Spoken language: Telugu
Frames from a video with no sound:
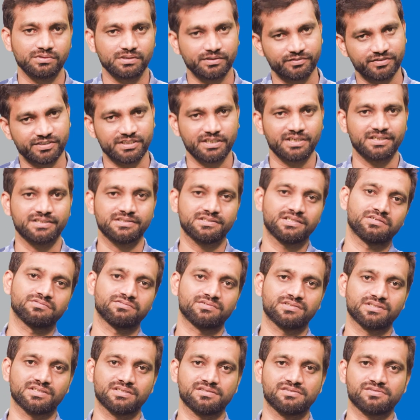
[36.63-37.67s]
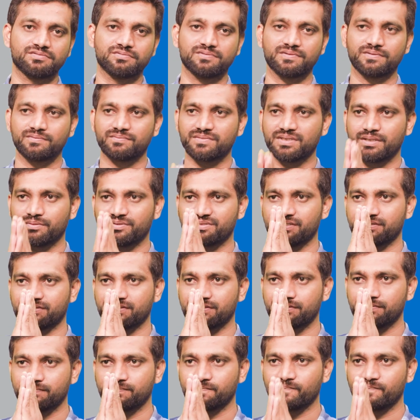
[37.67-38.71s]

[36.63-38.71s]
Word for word: ఈ విషయాలను సార్ కూడా తెలుసుకుందాం నమస్తే సార్